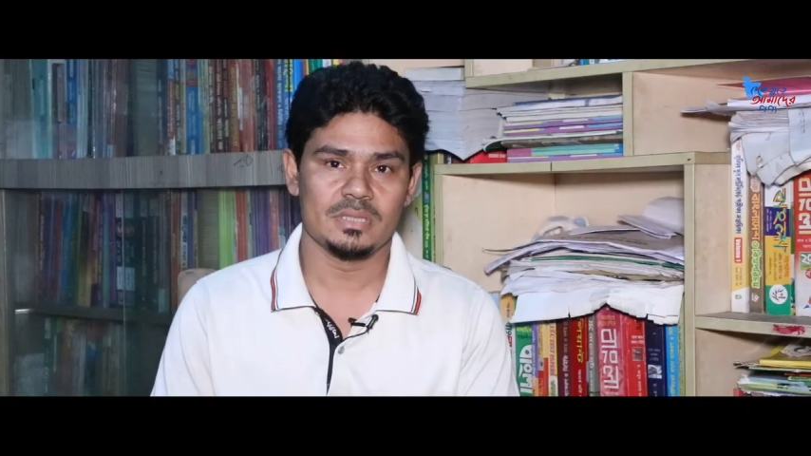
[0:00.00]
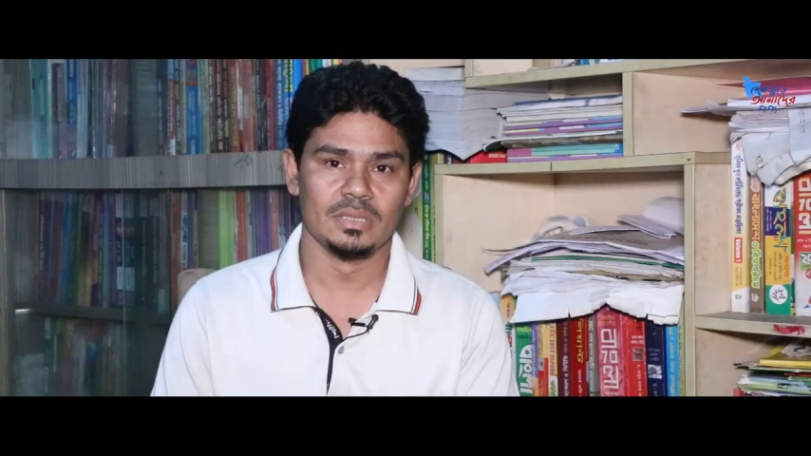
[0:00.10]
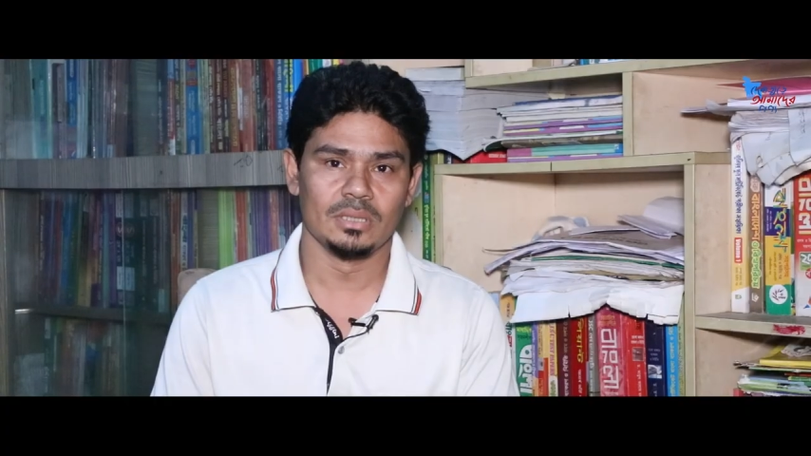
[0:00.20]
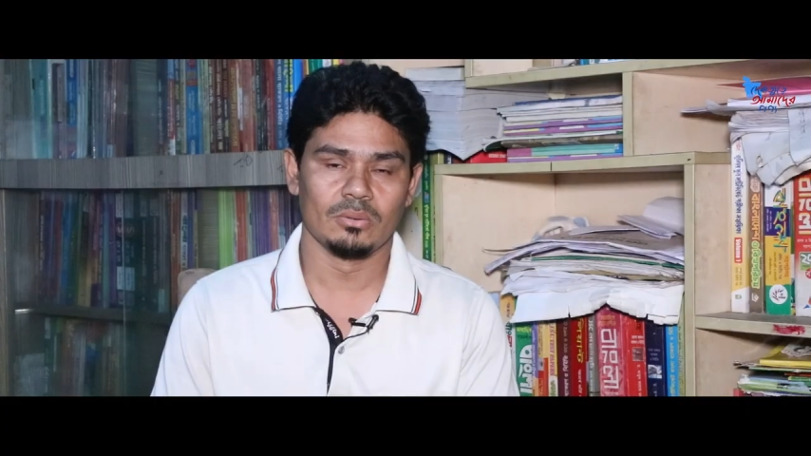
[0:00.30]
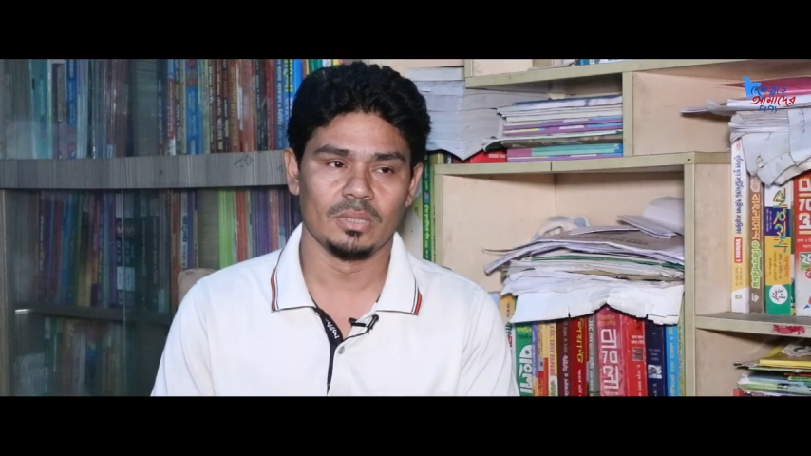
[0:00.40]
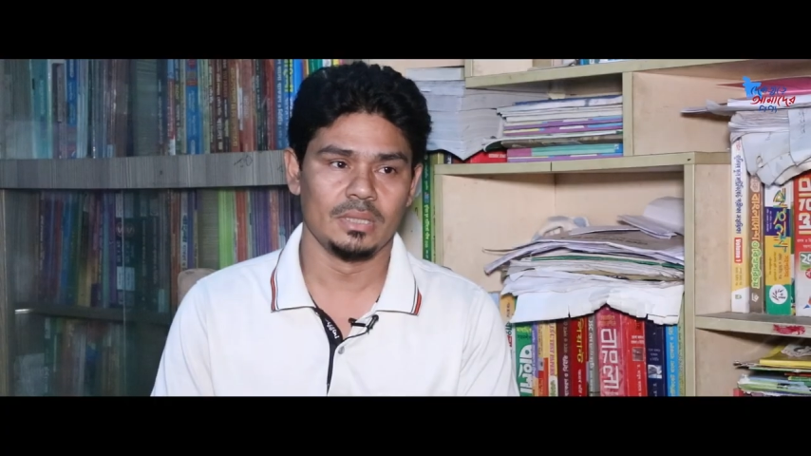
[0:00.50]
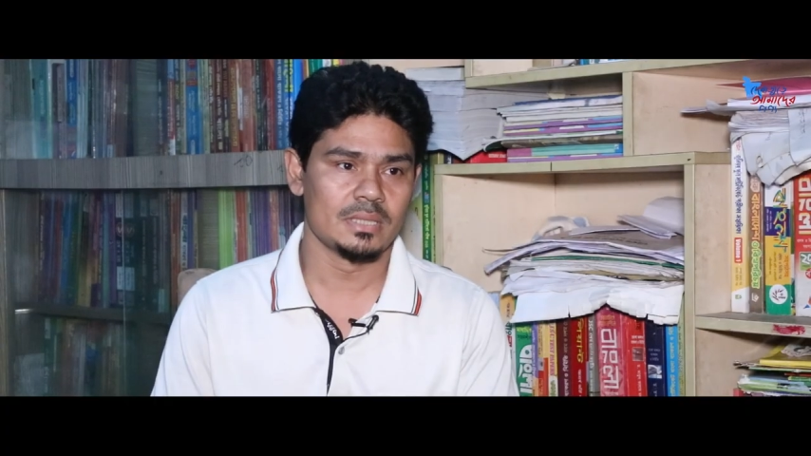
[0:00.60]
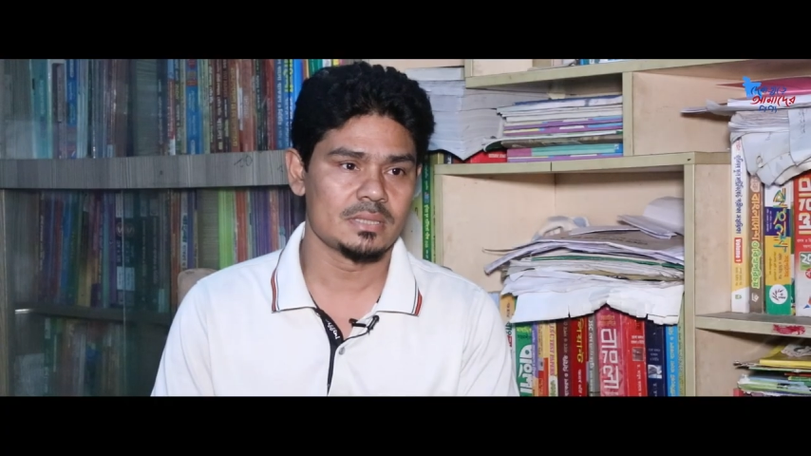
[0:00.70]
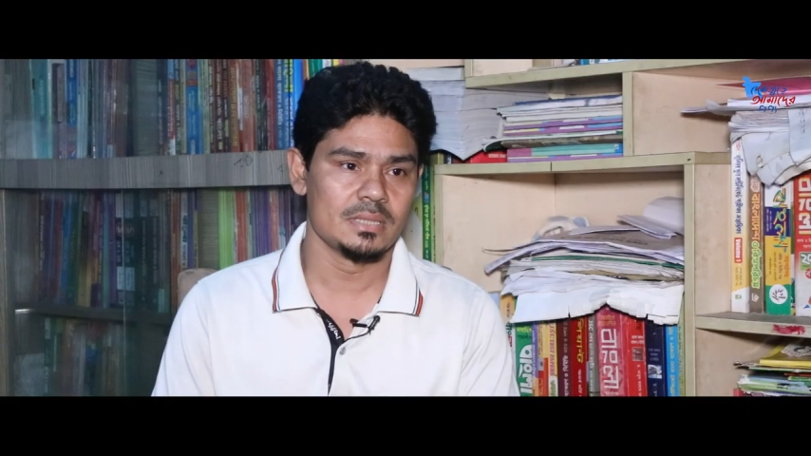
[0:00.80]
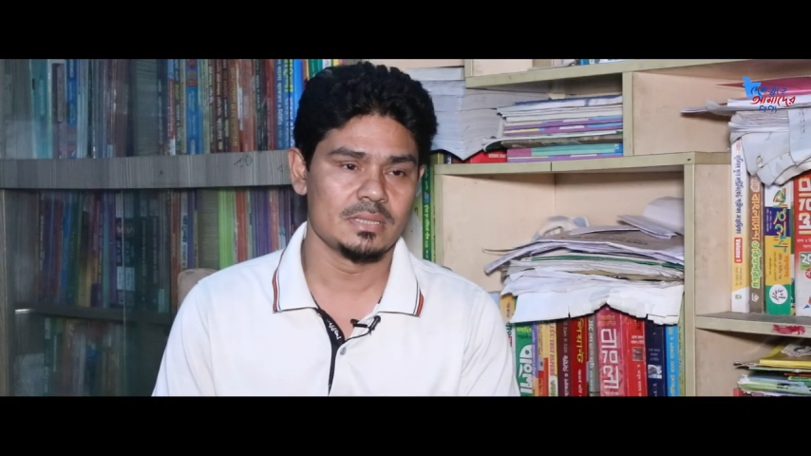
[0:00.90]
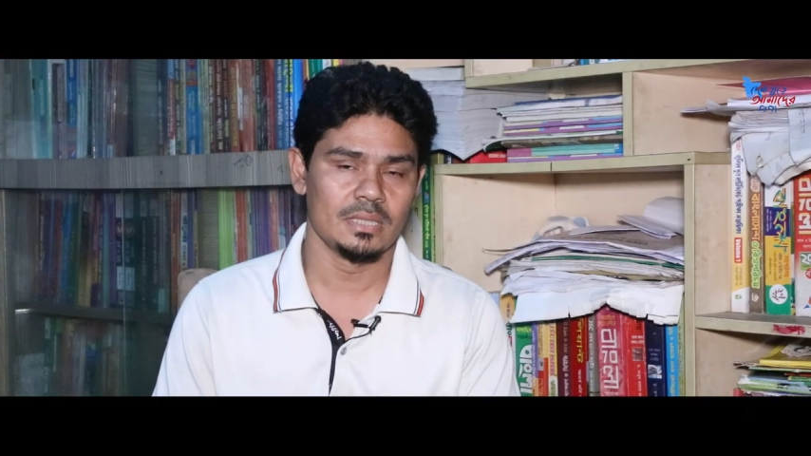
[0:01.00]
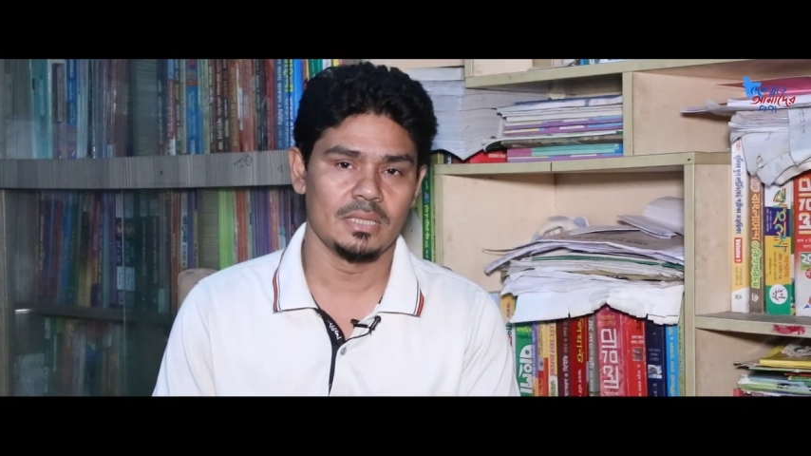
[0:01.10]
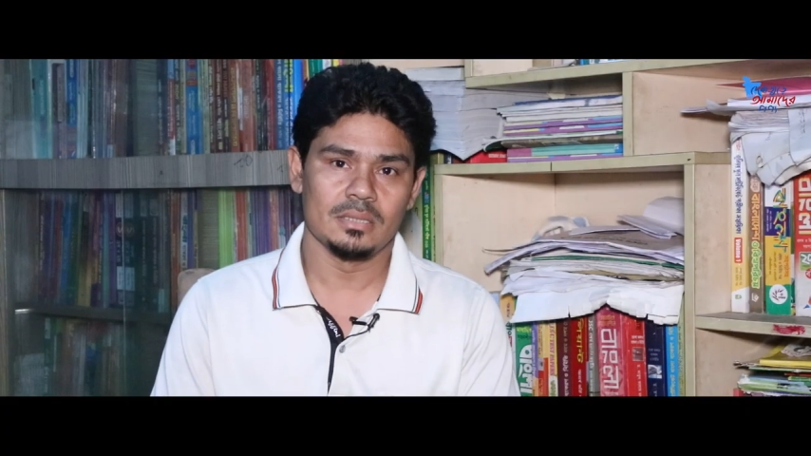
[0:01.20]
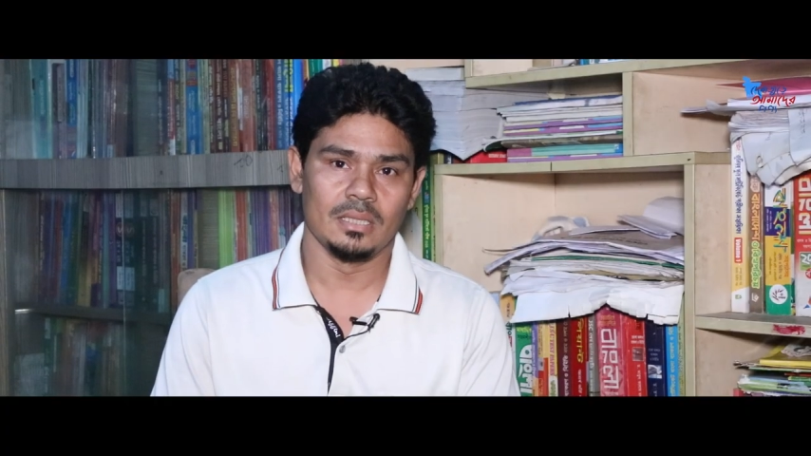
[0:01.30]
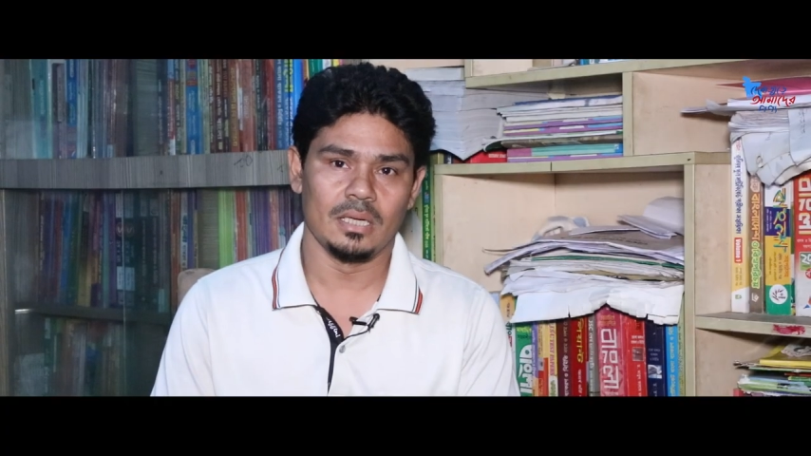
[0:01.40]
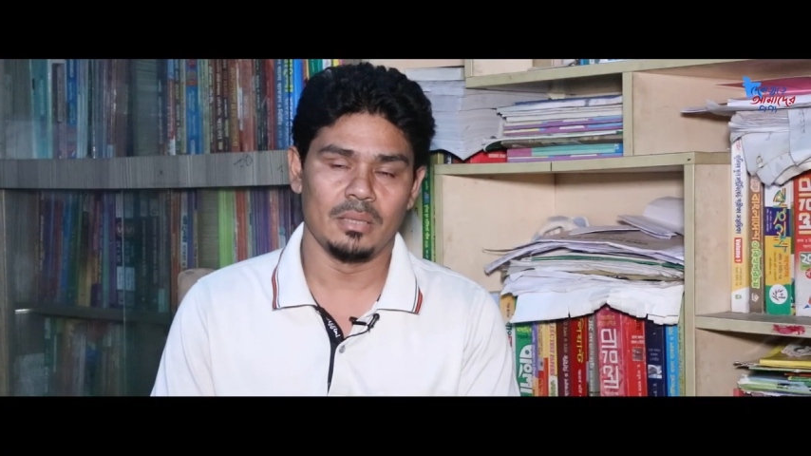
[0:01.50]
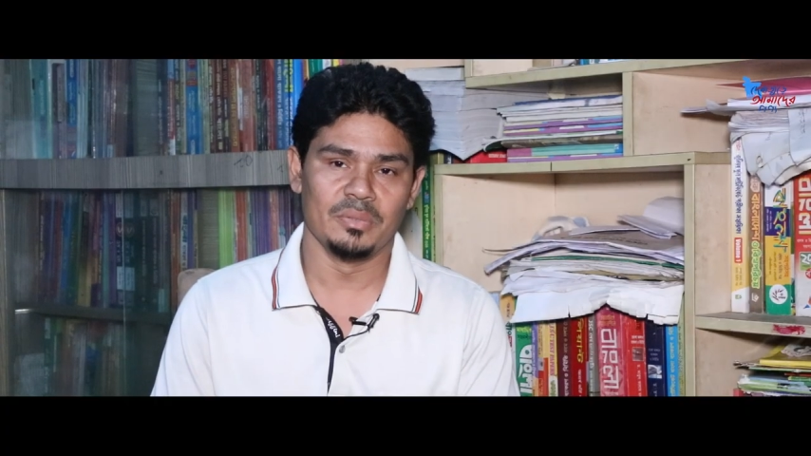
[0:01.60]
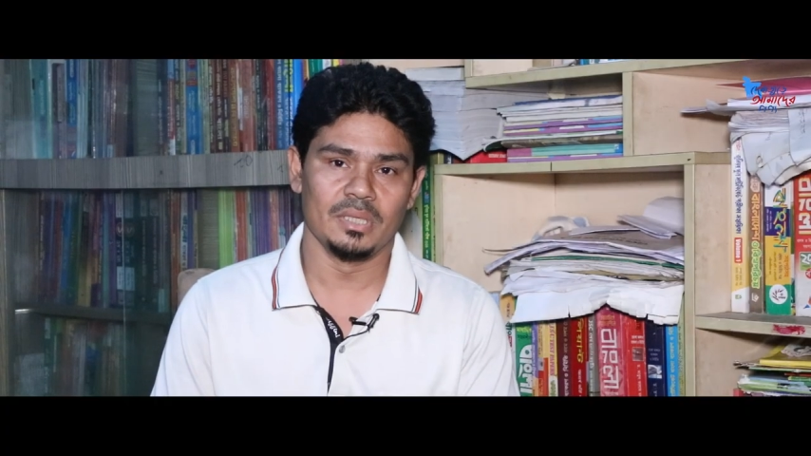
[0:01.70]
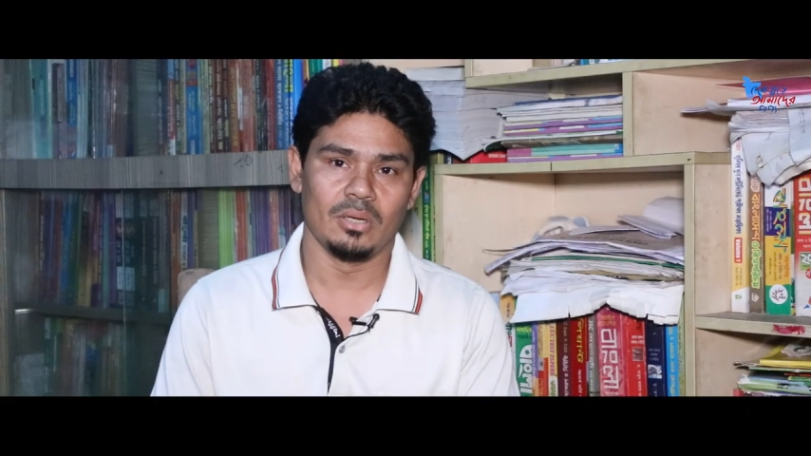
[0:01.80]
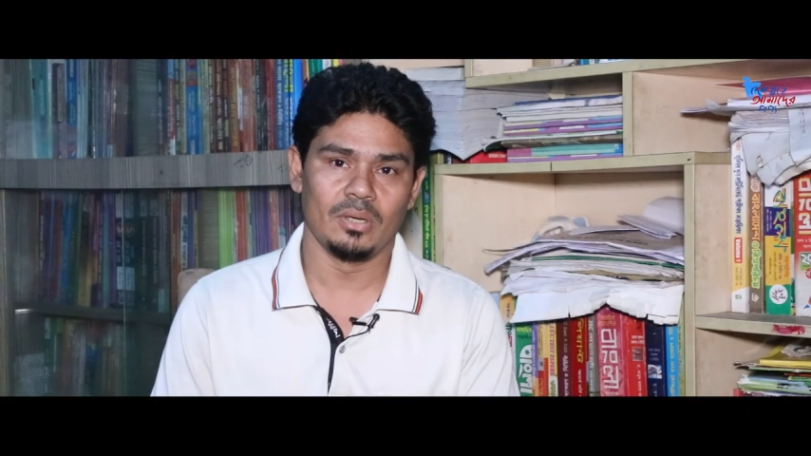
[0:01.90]
চিন্তা করে দেখছি যে ছেলেরা
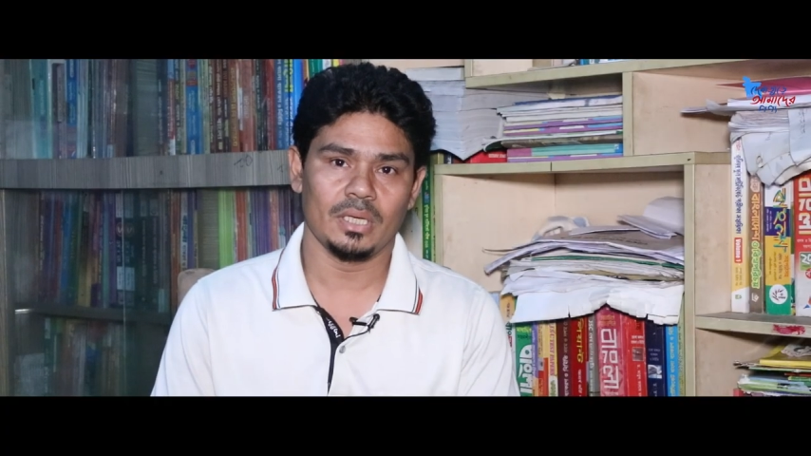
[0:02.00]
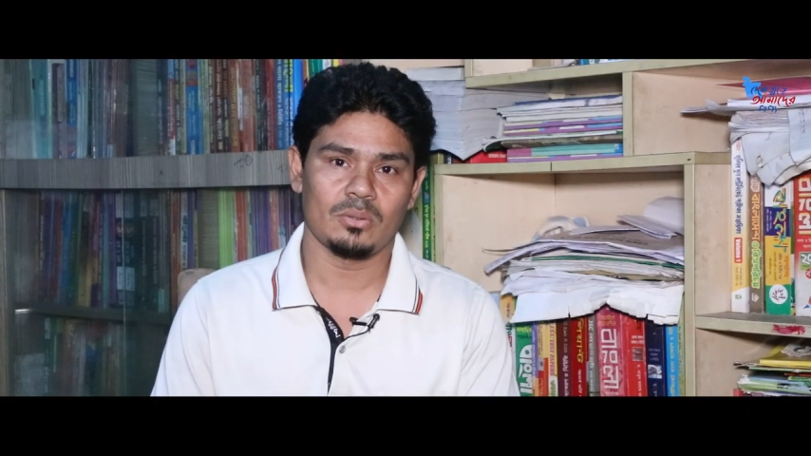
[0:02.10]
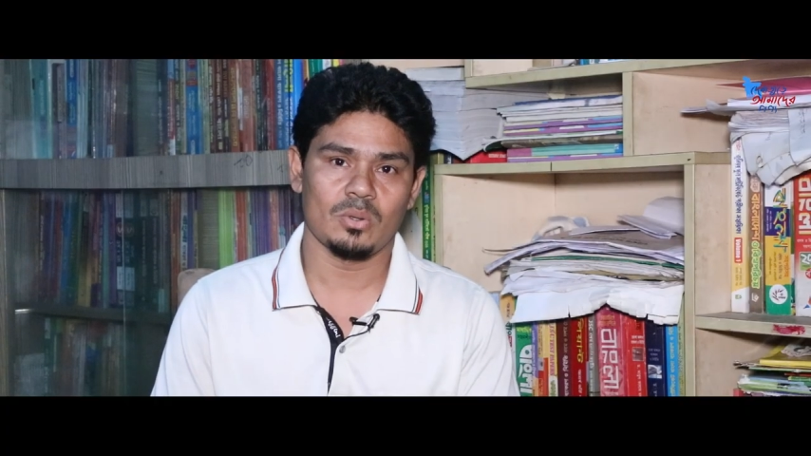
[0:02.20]
মেয়েরা অনেক